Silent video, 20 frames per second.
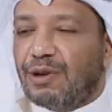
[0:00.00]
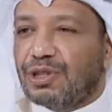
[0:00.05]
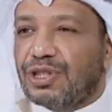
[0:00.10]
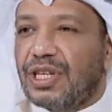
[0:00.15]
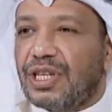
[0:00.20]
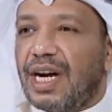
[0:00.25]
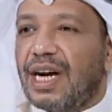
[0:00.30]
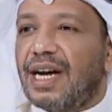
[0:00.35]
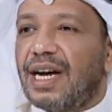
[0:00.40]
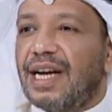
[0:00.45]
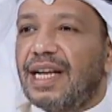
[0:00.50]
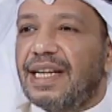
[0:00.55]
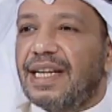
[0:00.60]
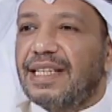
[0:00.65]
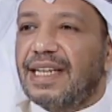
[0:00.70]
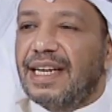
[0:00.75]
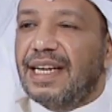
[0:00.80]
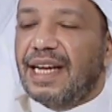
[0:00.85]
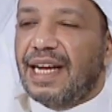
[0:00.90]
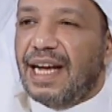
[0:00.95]
عشاقها
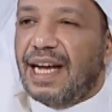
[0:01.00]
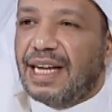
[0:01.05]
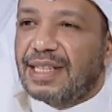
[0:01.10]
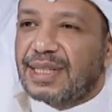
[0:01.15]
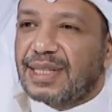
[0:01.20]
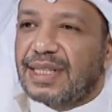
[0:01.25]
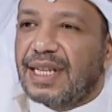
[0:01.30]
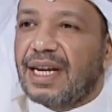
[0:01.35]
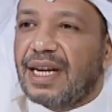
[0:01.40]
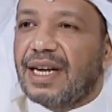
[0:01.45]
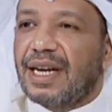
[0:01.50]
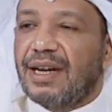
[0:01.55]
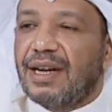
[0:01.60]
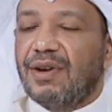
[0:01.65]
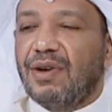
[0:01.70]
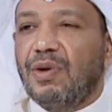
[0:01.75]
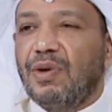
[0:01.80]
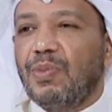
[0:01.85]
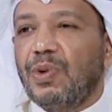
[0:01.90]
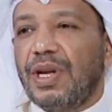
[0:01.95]
لديها انصارها
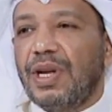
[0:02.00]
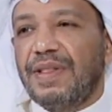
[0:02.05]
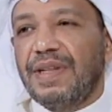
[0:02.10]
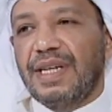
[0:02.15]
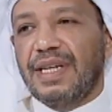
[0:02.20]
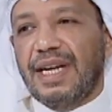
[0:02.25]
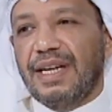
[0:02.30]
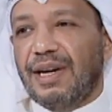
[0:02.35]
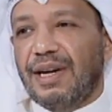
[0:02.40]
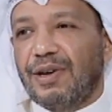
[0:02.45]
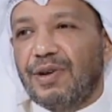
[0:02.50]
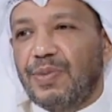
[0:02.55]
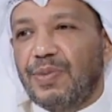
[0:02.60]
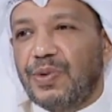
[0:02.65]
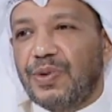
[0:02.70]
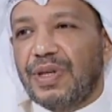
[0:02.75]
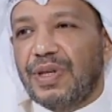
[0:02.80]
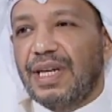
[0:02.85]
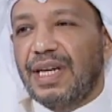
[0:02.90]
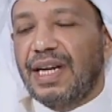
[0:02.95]
هم الذين
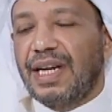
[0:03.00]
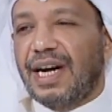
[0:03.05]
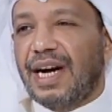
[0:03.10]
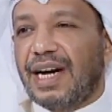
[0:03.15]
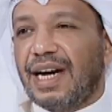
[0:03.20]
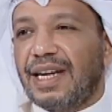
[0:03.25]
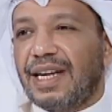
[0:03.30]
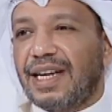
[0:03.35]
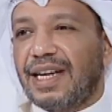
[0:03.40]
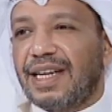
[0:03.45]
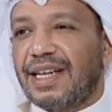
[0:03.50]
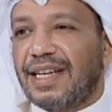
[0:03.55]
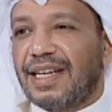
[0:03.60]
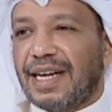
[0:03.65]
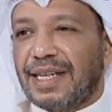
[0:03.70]
يحكمون على